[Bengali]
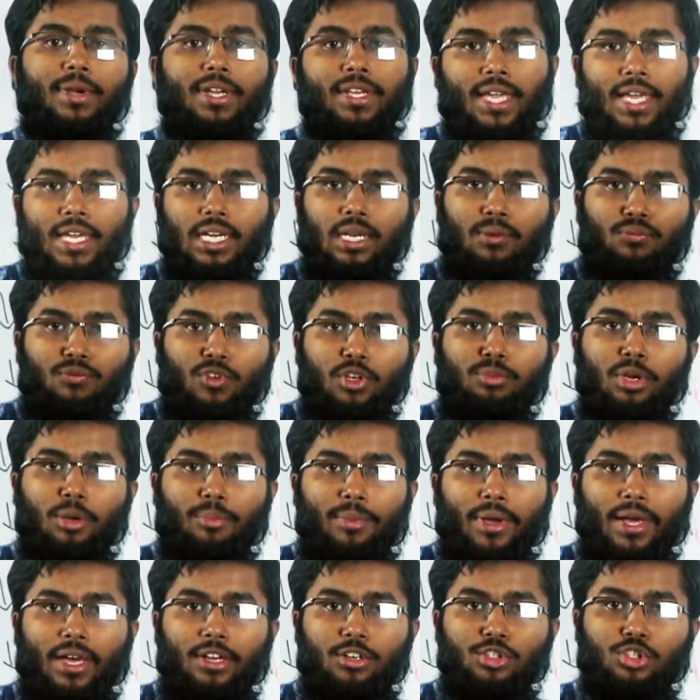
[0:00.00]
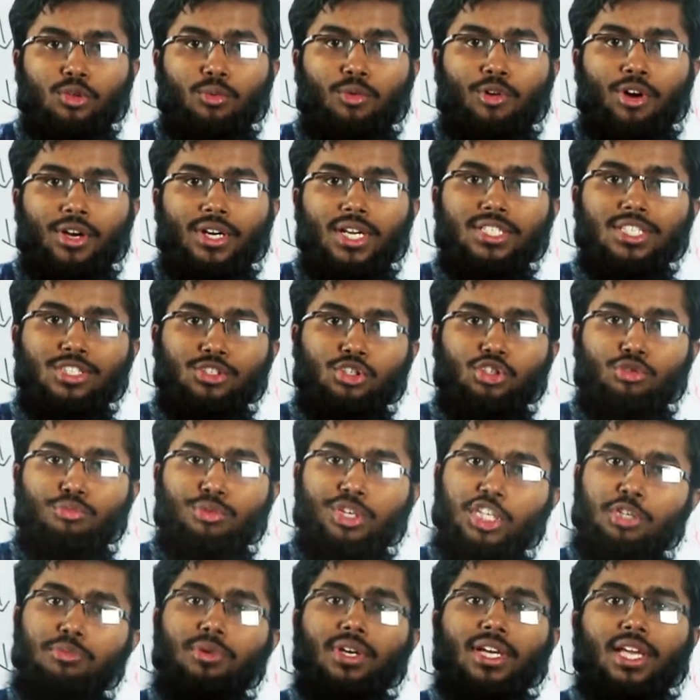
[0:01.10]
নেগেটিভ ফিডব্যাক মেকানিজম হয় না সেই জন্য
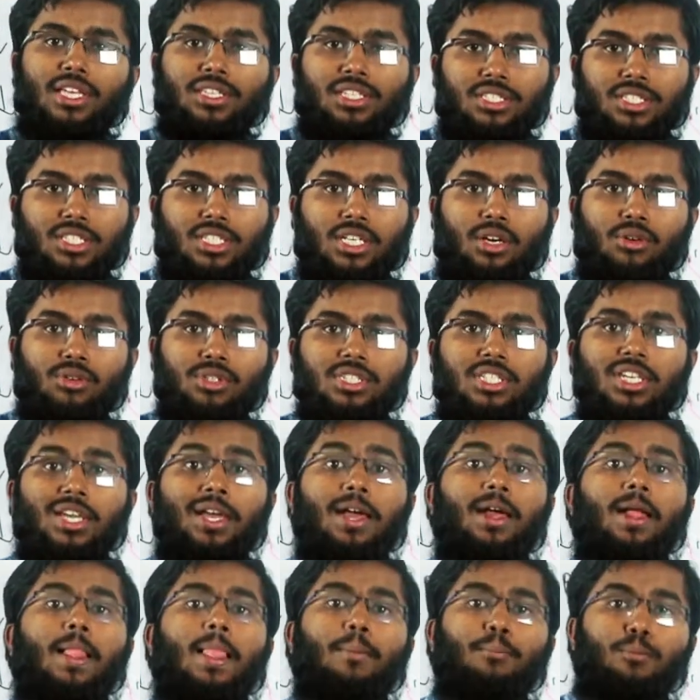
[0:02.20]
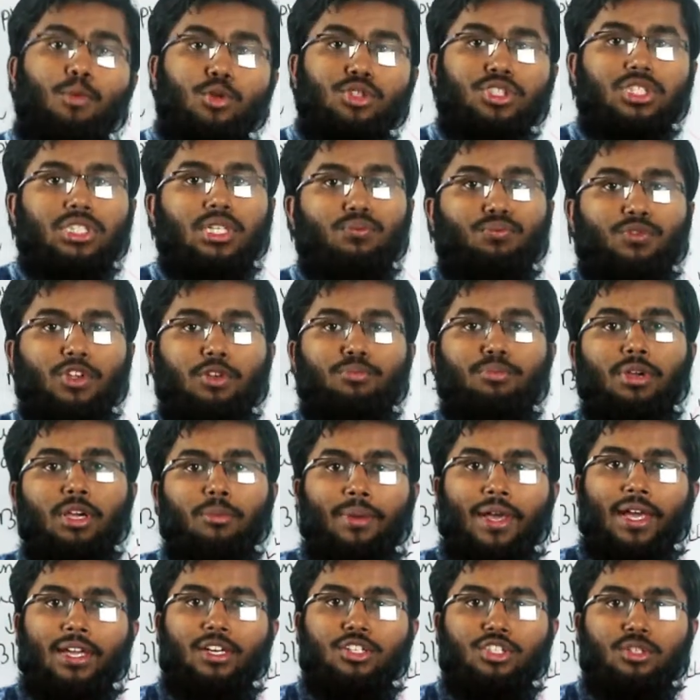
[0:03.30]
বেশিরভাগ ক্ষেত্রে যেটা হচ্ছে পজিটিভ ফিডব্যাক
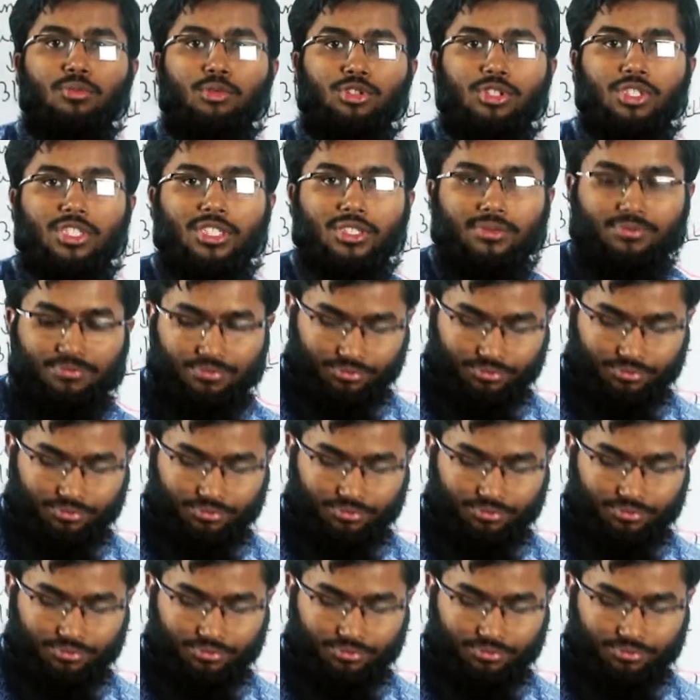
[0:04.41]
মেকানিজম হচ্ছে